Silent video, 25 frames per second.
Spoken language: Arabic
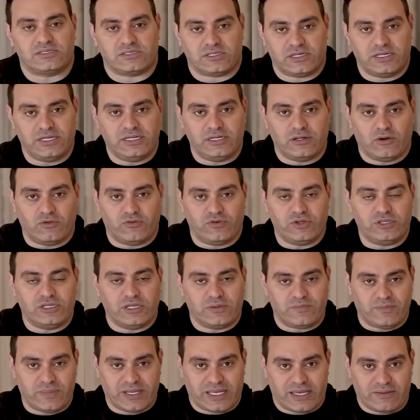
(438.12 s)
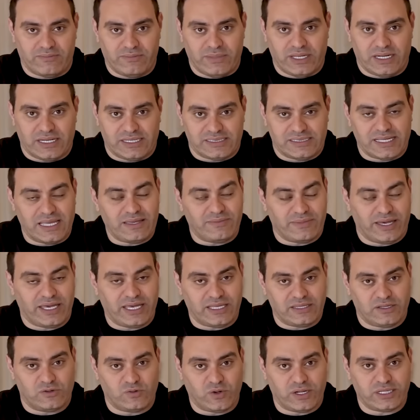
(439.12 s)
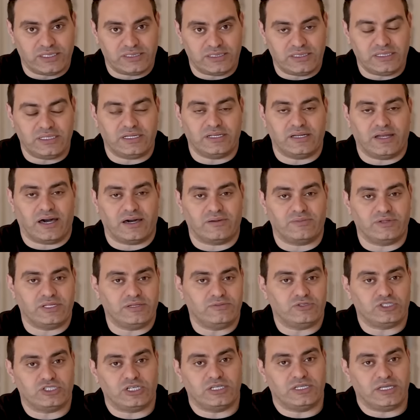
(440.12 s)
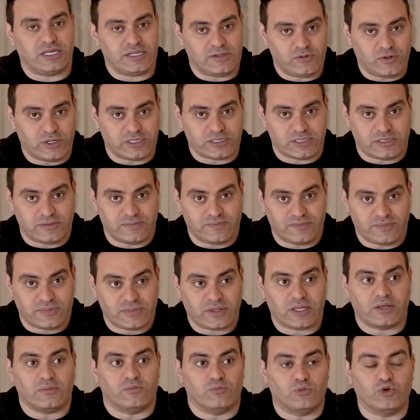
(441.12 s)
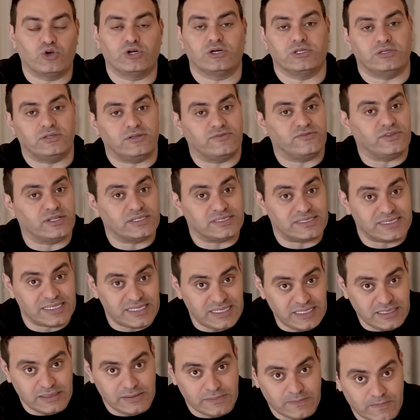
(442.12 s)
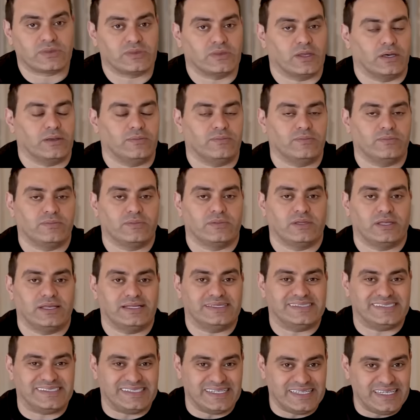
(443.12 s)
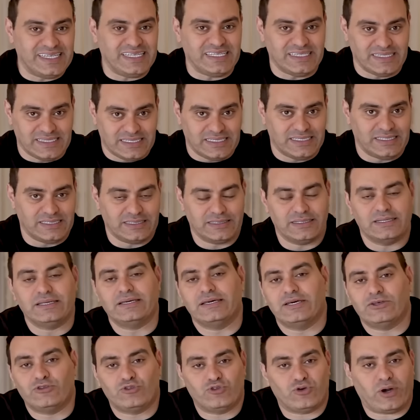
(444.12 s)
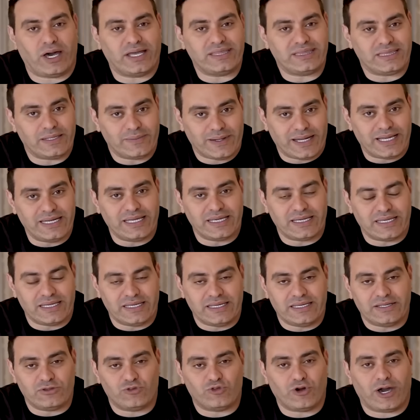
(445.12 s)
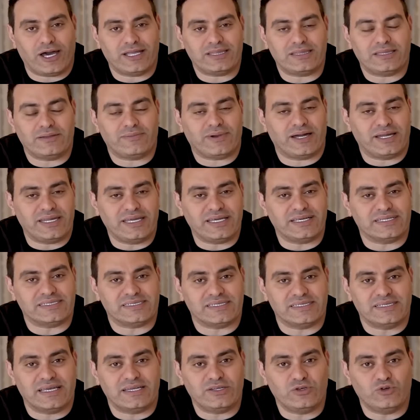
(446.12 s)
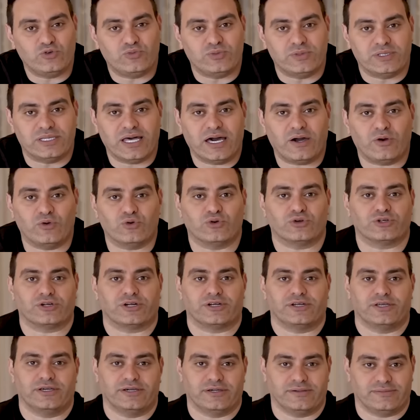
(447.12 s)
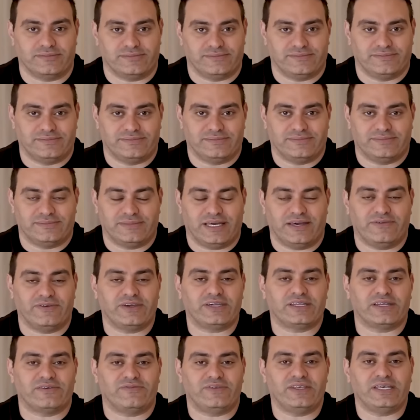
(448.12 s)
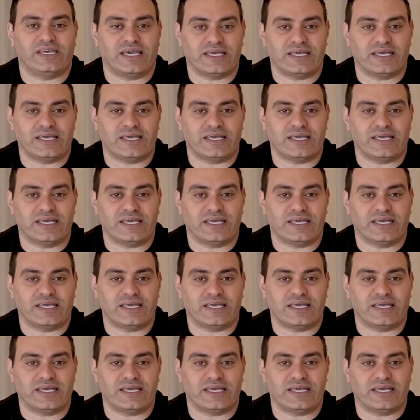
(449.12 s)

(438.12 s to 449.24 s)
اسرائيل لو فضلت مكمله زي ما هي دلوقتي الحرب دي مش هتنتهي دلوقتي ممكن تفضل سنين طيب السنين دي تحتم عليك ايه تحتم عليك السيناريو بتاع اوكرانيا على فكره في